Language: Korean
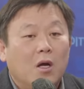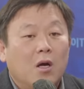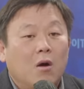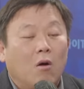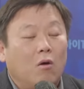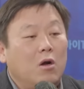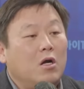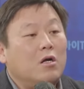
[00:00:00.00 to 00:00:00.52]

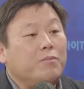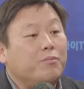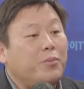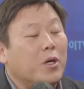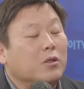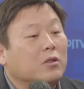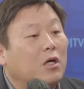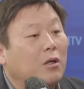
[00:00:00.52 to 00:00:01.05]
언론
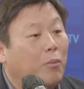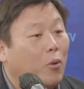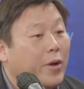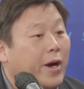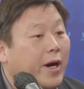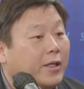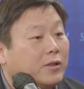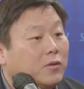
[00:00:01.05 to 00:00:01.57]
병력을
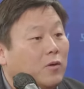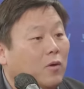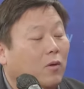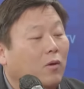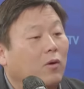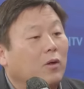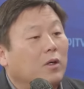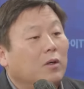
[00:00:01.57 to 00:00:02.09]

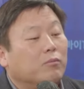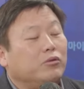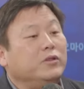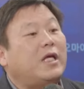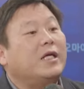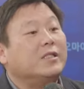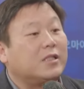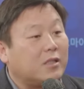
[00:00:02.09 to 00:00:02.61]
보내가지고
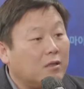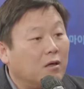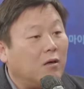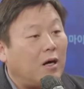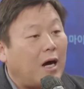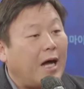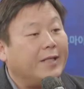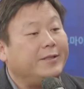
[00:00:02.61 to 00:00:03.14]

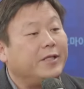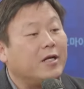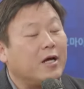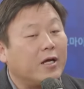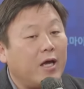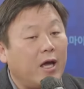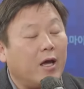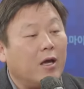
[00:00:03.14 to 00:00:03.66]
분산시켜
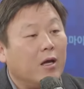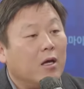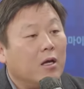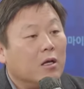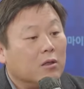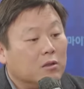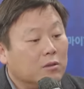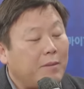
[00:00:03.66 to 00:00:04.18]
안전하게
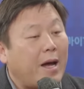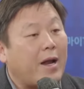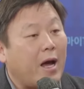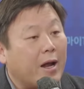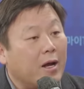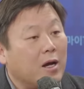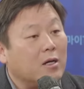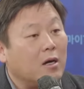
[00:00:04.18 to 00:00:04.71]
그 말
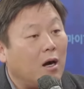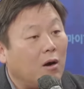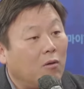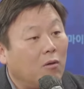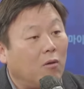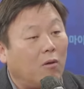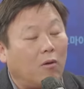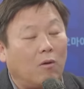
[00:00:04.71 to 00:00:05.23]
안 한
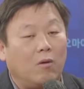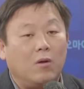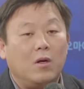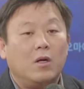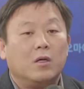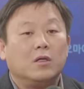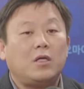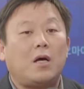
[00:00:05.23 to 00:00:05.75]
거하고
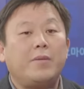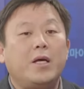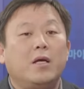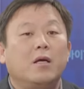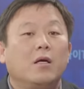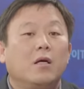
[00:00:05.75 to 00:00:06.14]
그 다음에